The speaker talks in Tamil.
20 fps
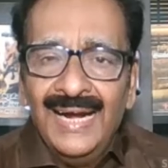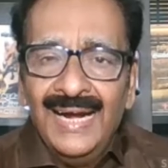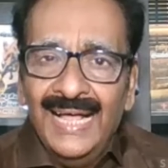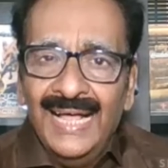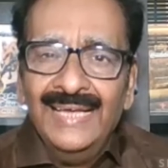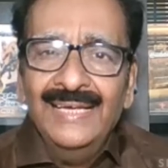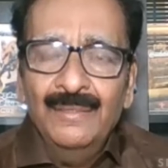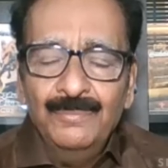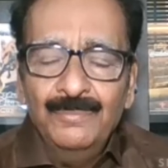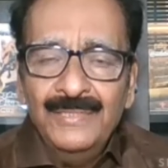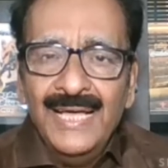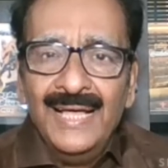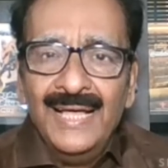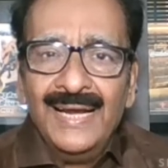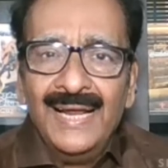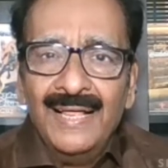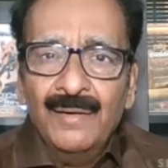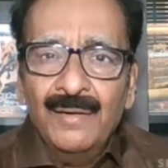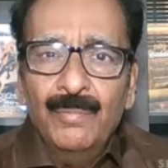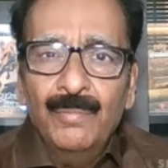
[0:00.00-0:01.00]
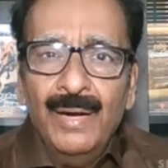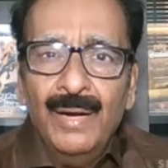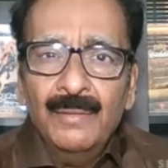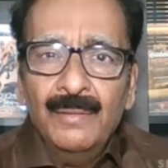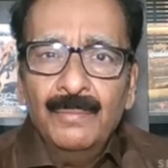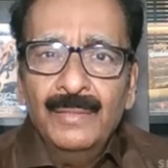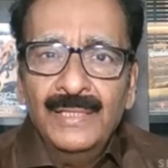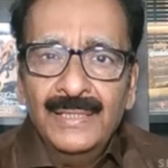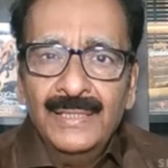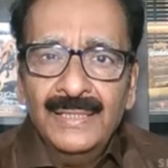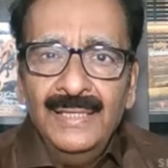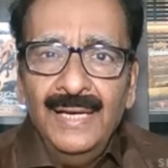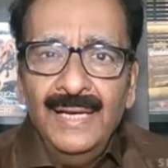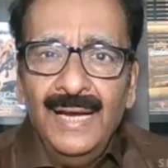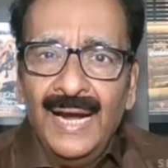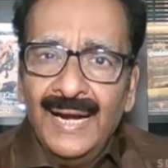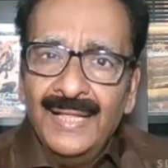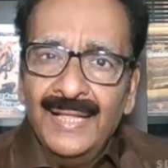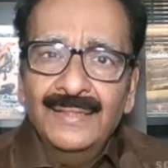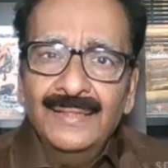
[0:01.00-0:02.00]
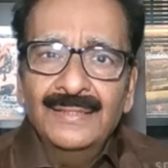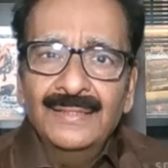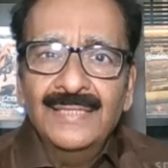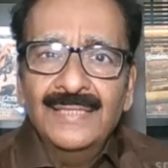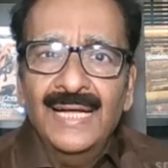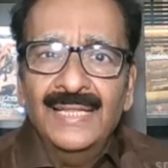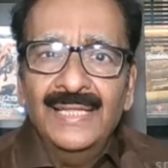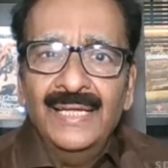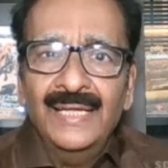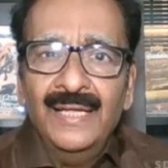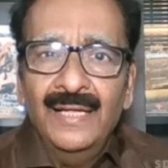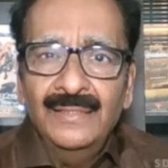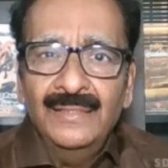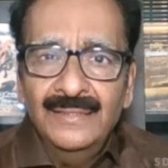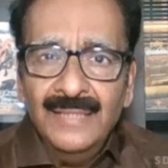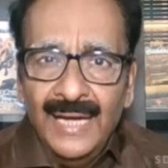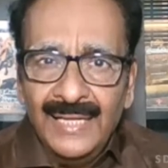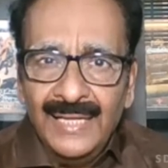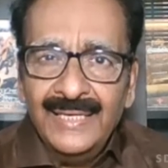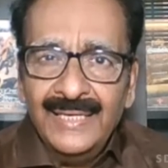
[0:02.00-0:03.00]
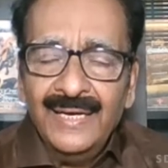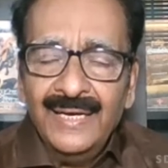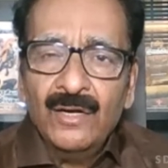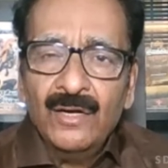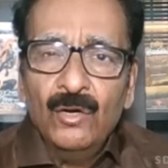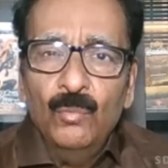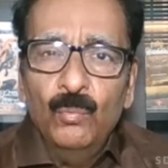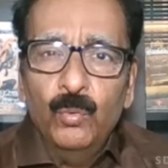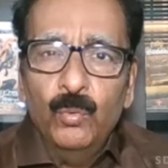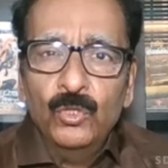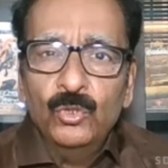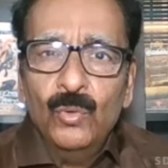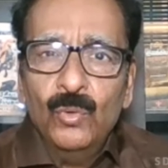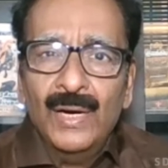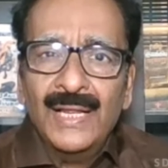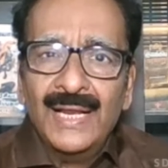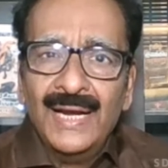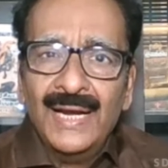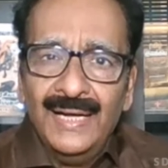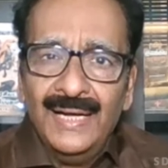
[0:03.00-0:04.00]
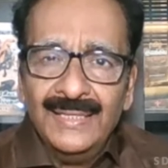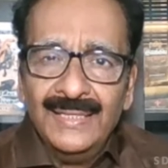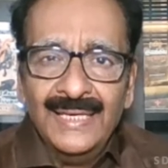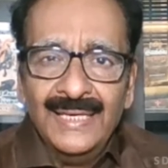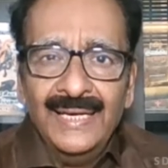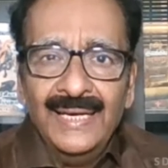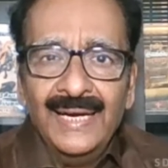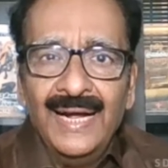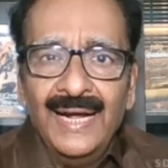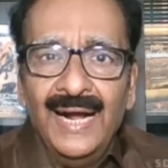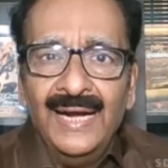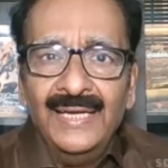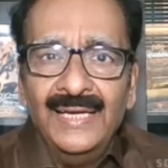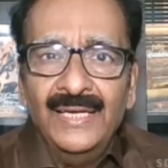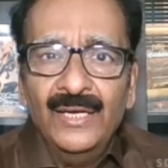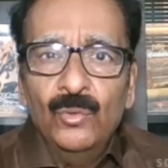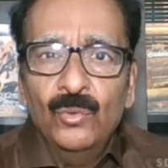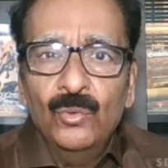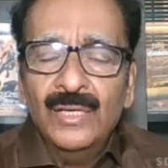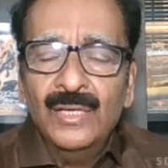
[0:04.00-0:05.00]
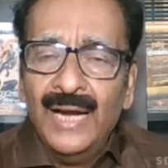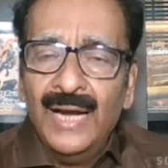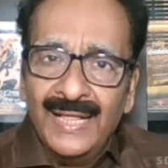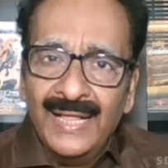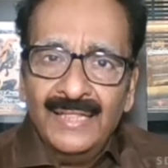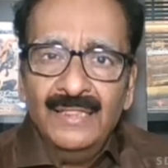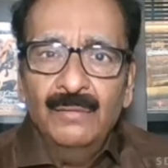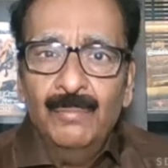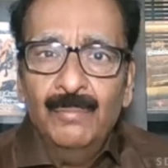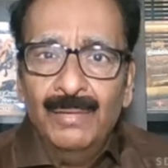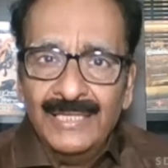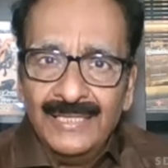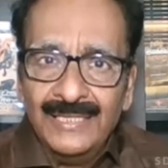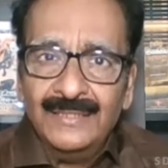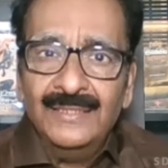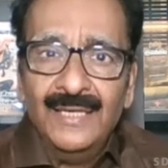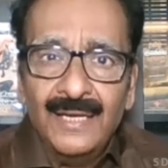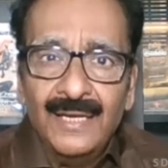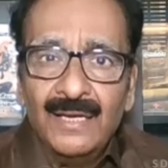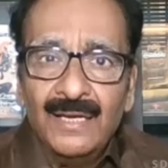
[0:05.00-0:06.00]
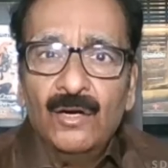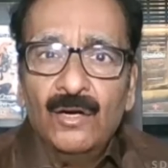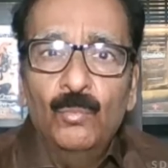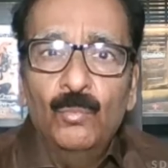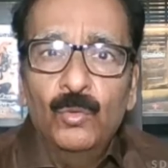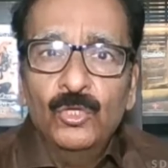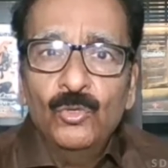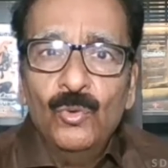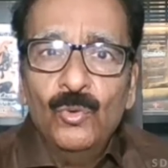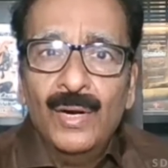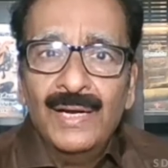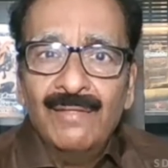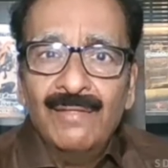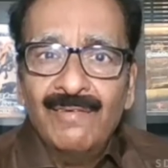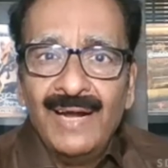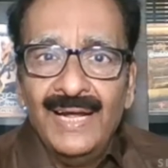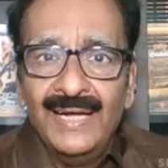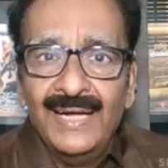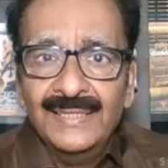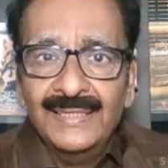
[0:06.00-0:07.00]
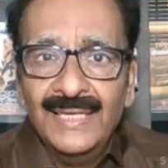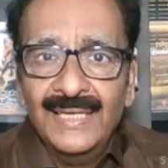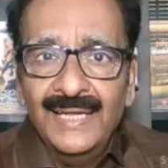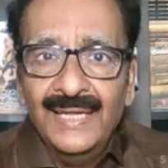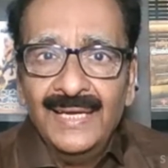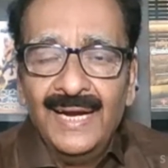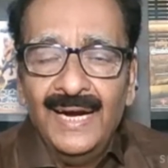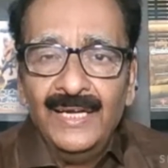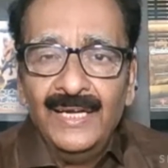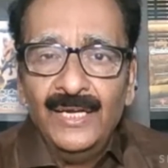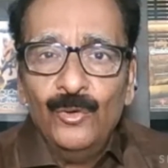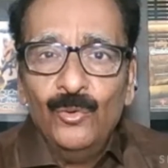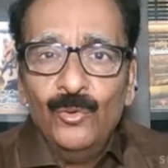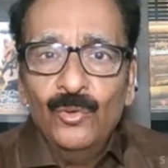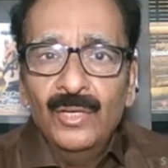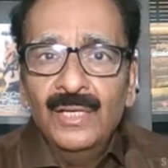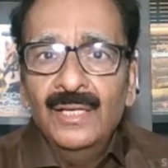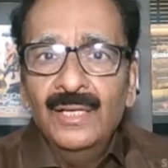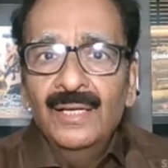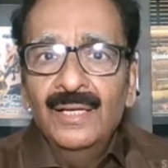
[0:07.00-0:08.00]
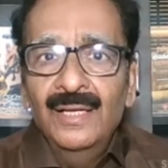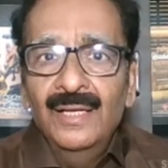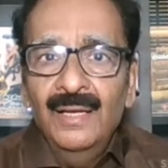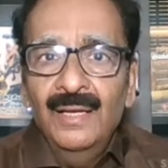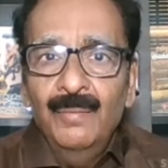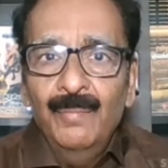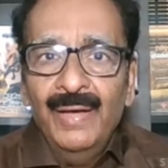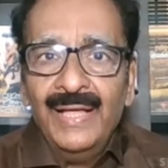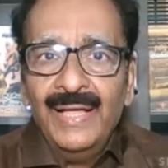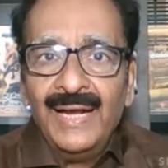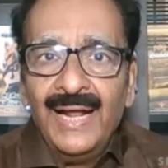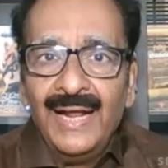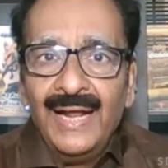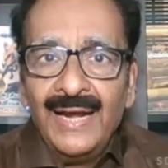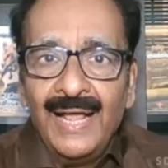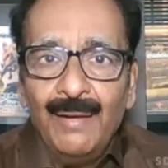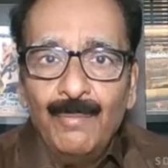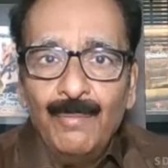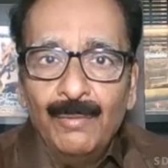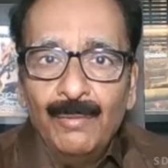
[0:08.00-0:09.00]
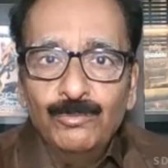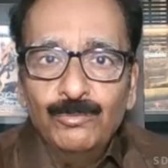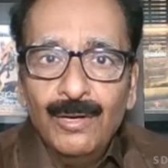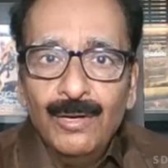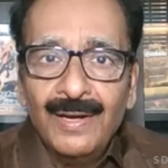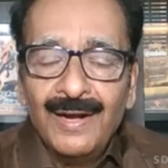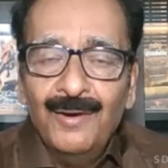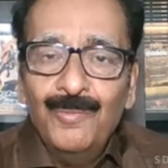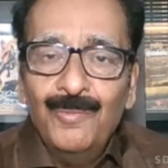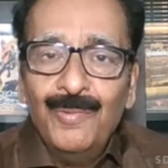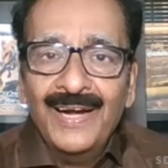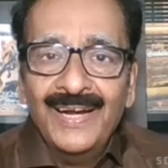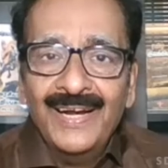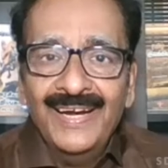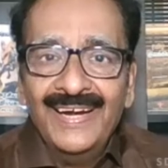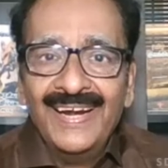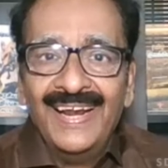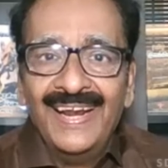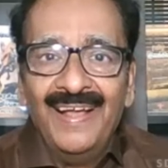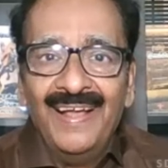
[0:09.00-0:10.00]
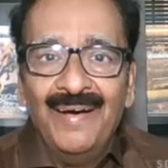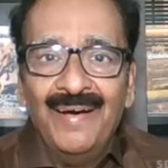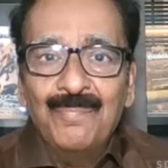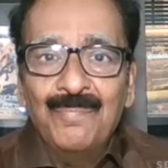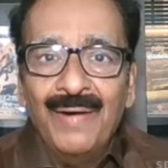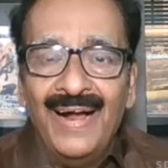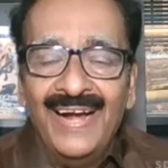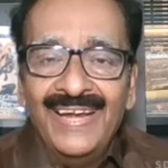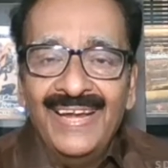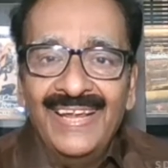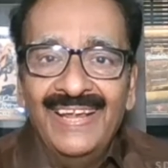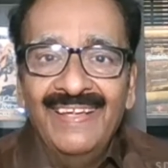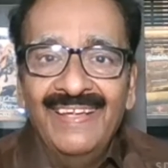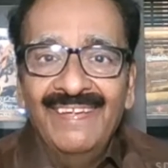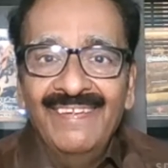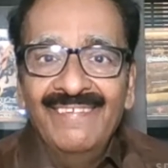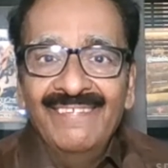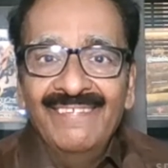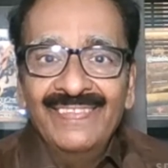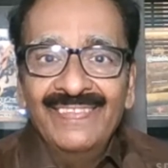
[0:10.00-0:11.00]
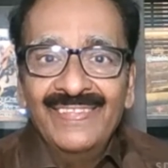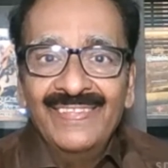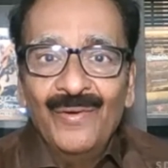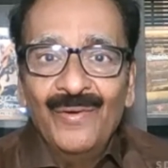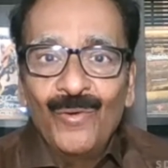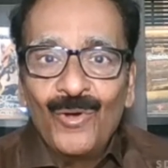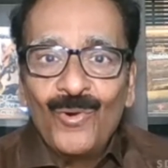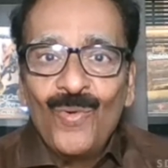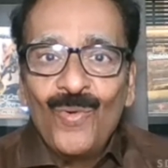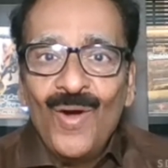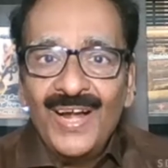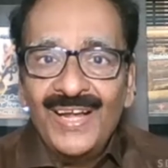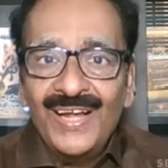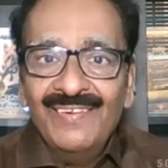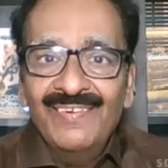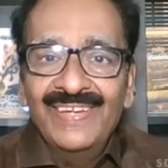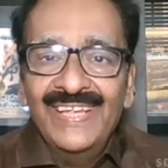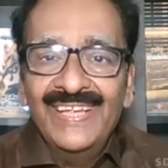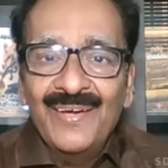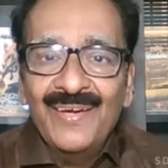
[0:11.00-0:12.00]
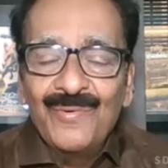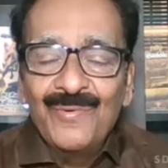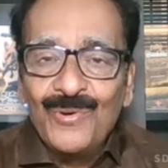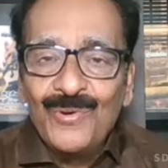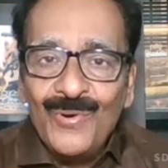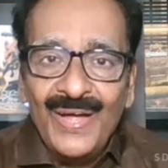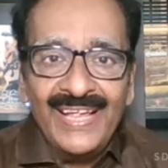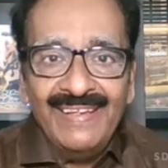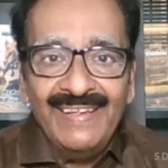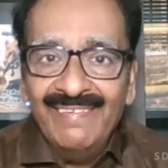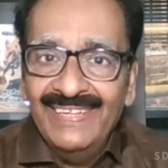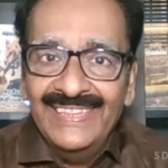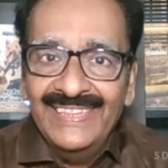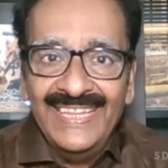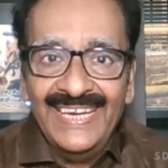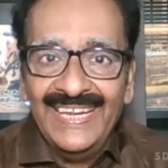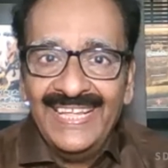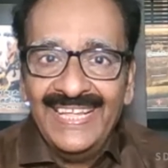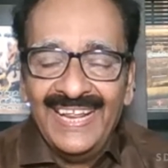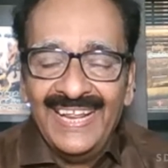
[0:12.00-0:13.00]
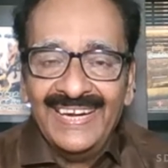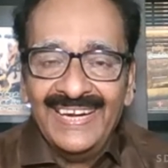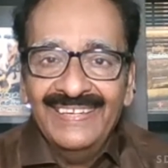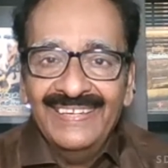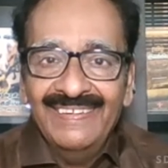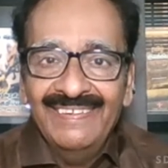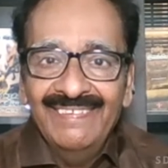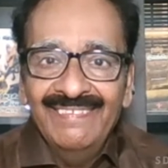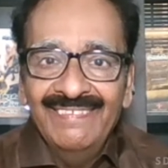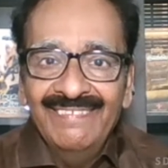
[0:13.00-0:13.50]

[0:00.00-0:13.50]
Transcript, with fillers: ஆனால் எம்ஜிஆர் அரும்பாடுபட்டு அனைத்து ஜாதிக்கு ஜாதியினருக்கும் பொதுவானவராக தன்னை கொண்டு அனைத்து மதத்தினருக்கும் பொதுவானவராக தன்னை காட்டிக்கொண்டு மேரா நாம் அப்துல் ரஹ்மான் என்றெல்லாம் பாடி ஒரு ஓட்டு வங்கியை உருவாக்கி வைத்திருக்கிறார்